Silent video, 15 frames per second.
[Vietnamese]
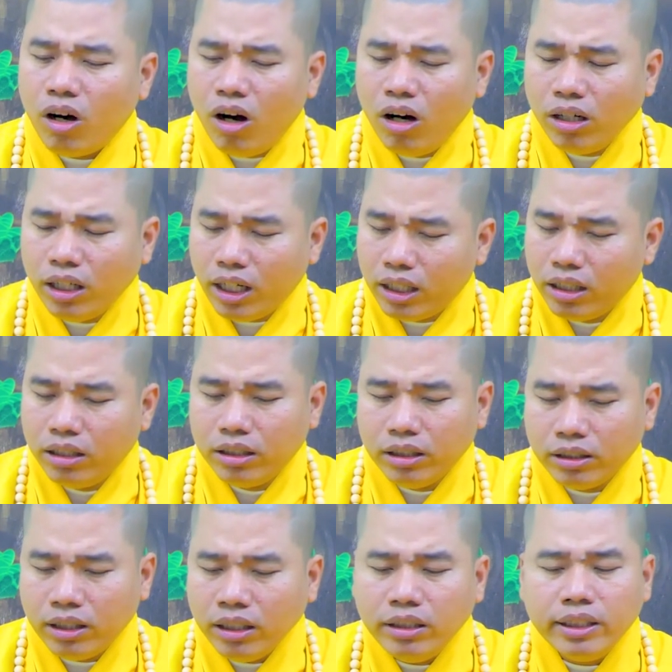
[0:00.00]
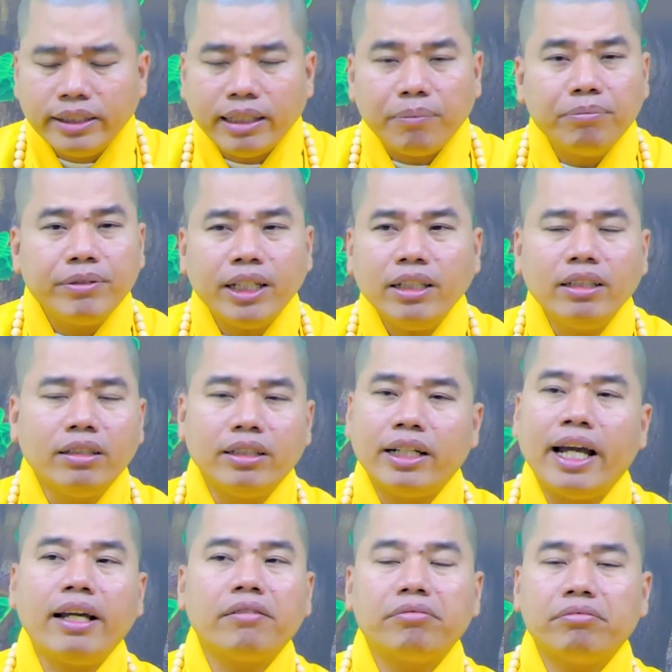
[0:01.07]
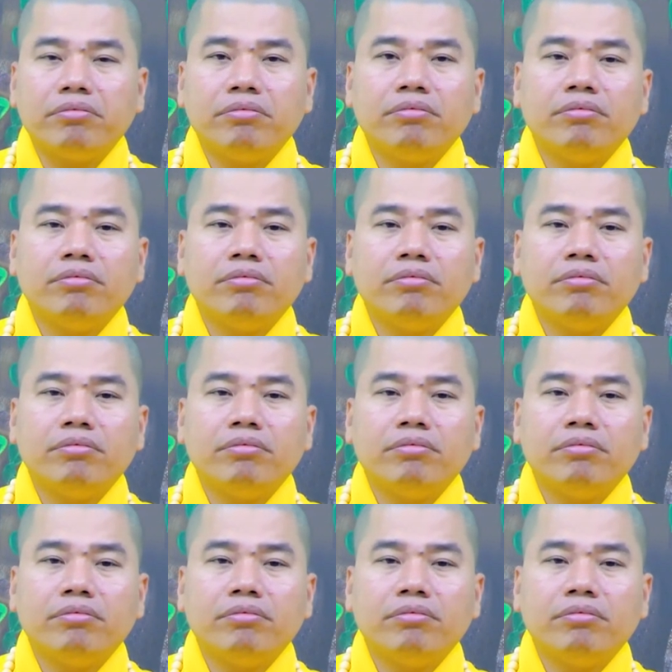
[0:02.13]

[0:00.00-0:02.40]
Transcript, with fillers: con là người thích đi châm chích người khác